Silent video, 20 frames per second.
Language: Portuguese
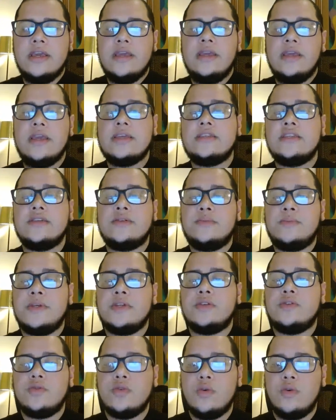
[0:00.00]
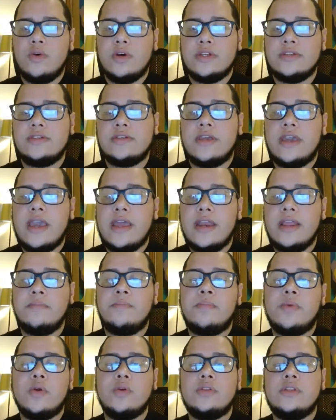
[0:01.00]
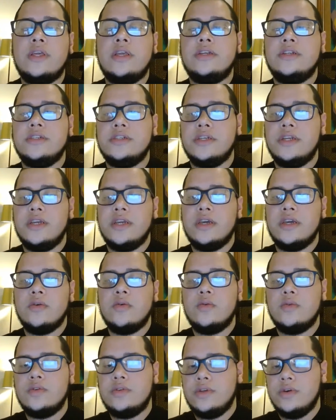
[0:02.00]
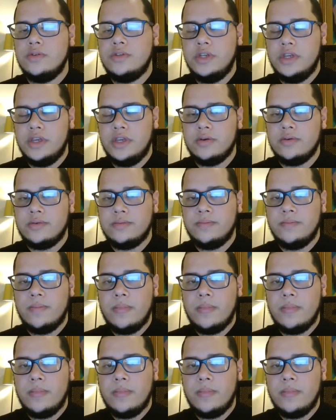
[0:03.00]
e essas pessoas querem proteger o seu dinheiro.